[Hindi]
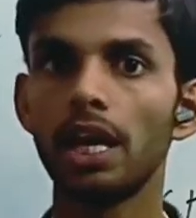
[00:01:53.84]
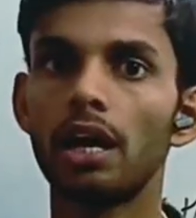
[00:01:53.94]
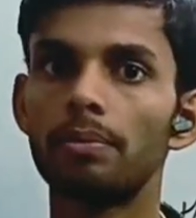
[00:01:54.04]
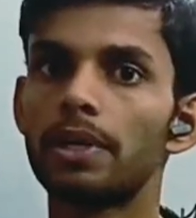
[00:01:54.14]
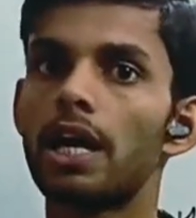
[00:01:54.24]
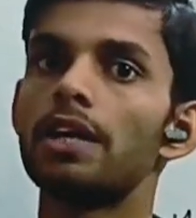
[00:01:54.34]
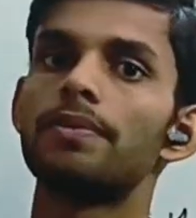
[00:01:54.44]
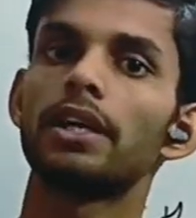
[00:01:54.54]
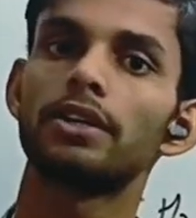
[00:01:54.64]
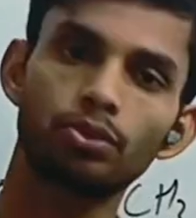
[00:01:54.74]
ये
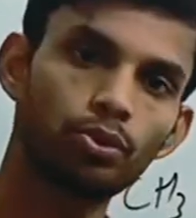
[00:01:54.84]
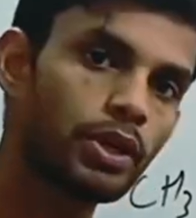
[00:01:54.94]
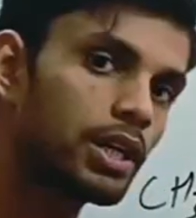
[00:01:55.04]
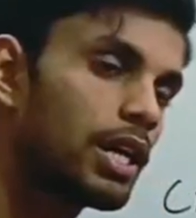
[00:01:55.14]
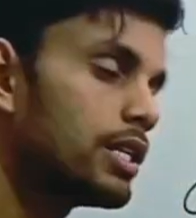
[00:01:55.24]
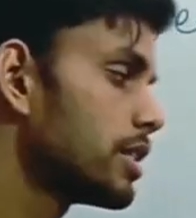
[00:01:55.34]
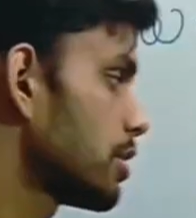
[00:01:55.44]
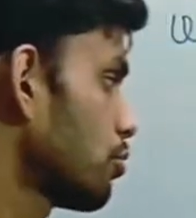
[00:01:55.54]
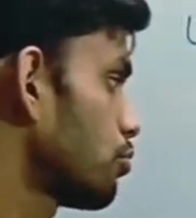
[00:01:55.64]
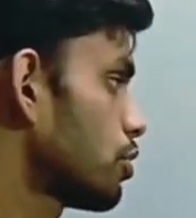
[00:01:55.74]
अपना इफेक्ट शो करेगा
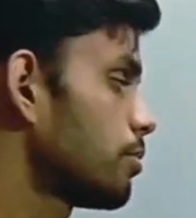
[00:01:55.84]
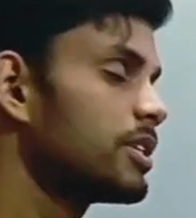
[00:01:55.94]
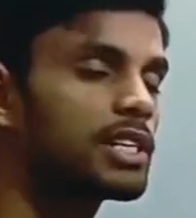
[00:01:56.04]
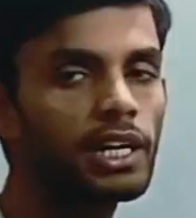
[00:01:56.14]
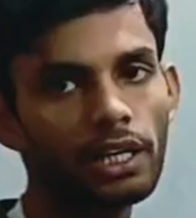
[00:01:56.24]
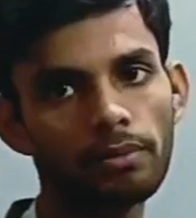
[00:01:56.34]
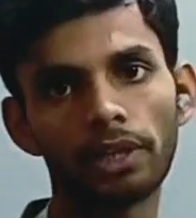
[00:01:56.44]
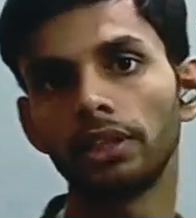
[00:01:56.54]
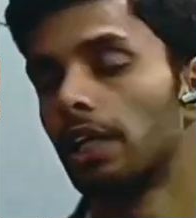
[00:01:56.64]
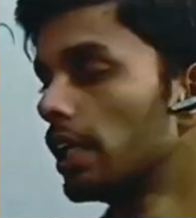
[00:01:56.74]
इसके सोल्यूशन में
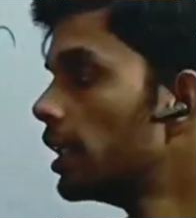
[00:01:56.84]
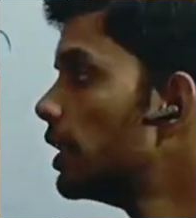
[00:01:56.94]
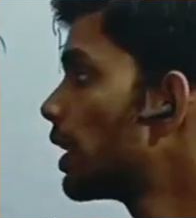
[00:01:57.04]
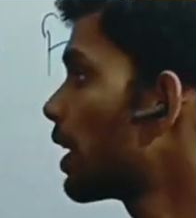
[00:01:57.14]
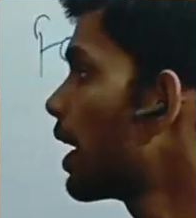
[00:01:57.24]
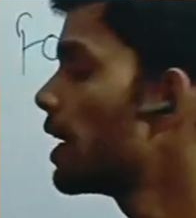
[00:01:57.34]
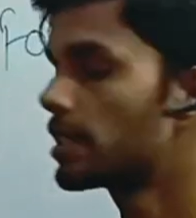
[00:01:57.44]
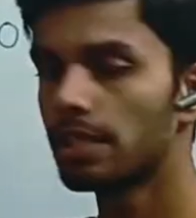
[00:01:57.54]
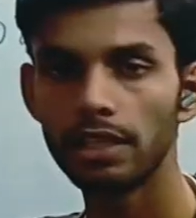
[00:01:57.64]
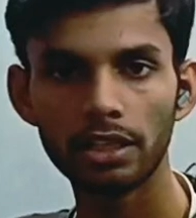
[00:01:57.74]
जाने के बाद ये
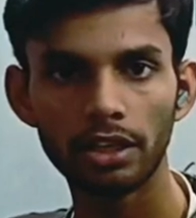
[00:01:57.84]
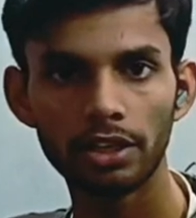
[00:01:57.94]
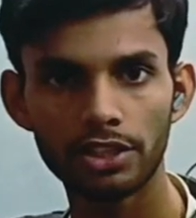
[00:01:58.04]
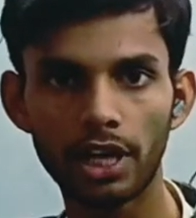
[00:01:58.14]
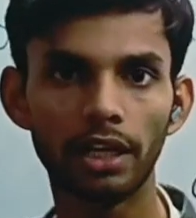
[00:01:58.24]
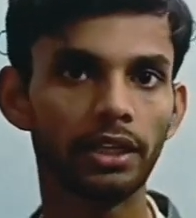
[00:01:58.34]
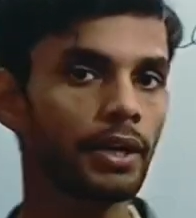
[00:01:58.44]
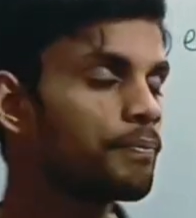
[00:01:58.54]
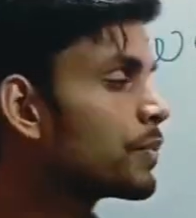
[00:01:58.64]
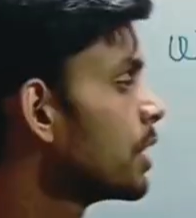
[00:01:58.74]
क्या है एसिडिक
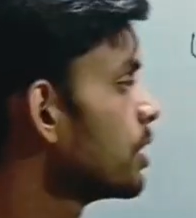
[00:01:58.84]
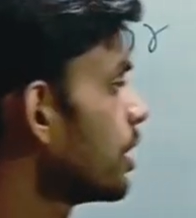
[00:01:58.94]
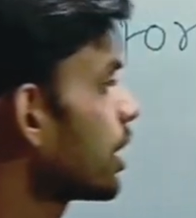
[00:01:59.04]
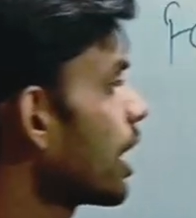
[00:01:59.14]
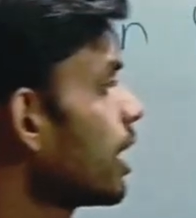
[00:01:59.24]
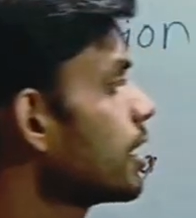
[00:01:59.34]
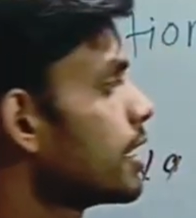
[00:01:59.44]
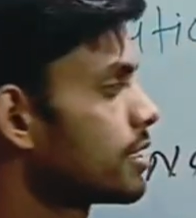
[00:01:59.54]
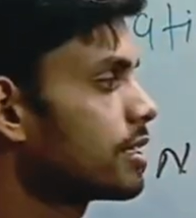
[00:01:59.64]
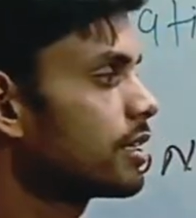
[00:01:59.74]
शाल्ट है ये क्या
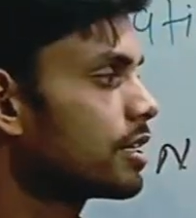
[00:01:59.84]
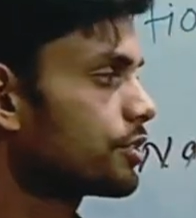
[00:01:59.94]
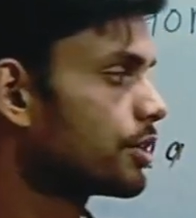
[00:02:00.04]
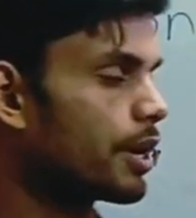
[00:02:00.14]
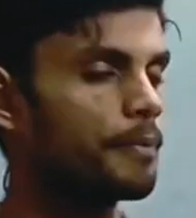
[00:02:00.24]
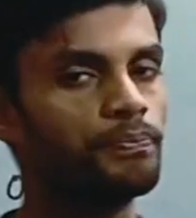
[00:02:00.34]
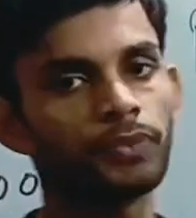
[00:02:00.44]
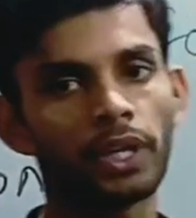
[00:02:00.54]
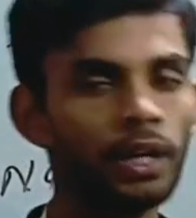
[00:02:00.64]
है एसिडिक एसिड है